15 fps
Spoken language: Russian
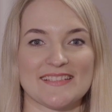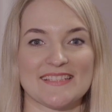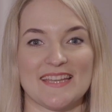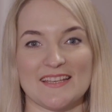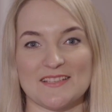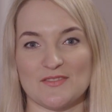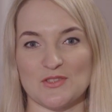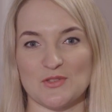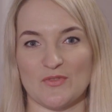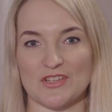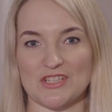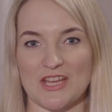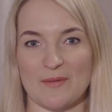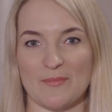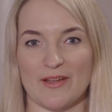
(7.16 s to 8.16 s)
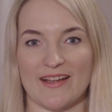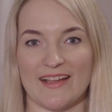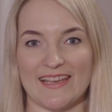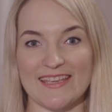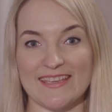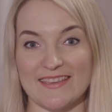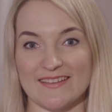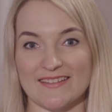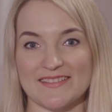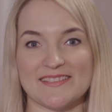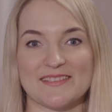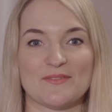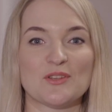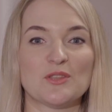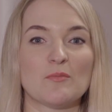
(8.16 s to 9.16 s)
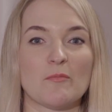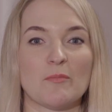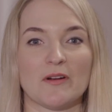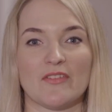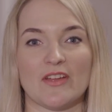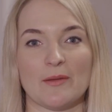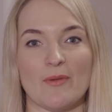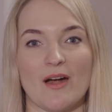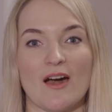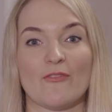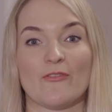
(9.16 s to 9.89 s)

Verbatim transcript: Здравствуйте, уважаемые коллеги! Сегодня мы поговорим о